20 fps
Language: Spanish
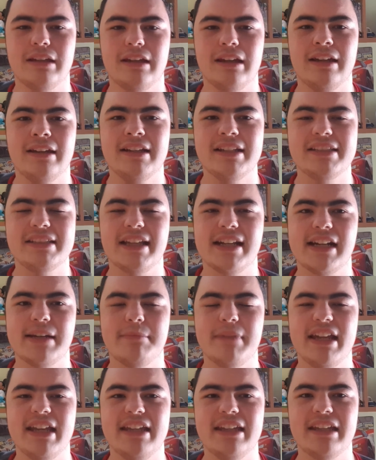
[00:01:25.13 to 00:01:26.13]
En este
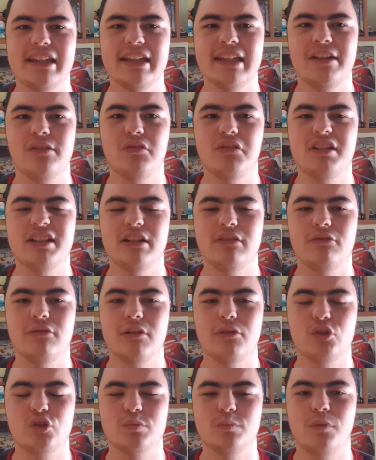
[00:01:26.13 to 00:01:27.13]
remake incluyen
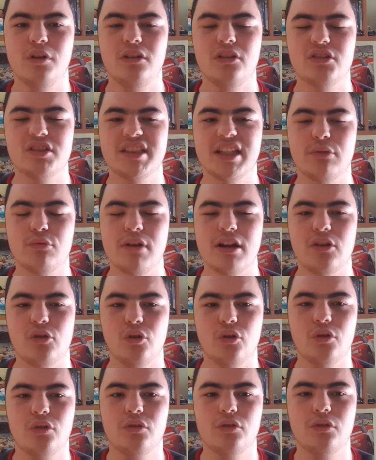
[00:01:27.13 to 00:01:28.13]
nuevos modos de
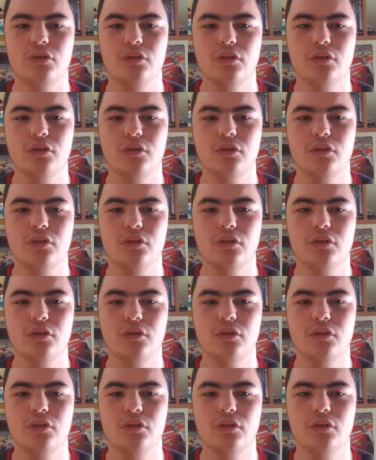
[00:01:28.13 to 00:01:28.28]
juego.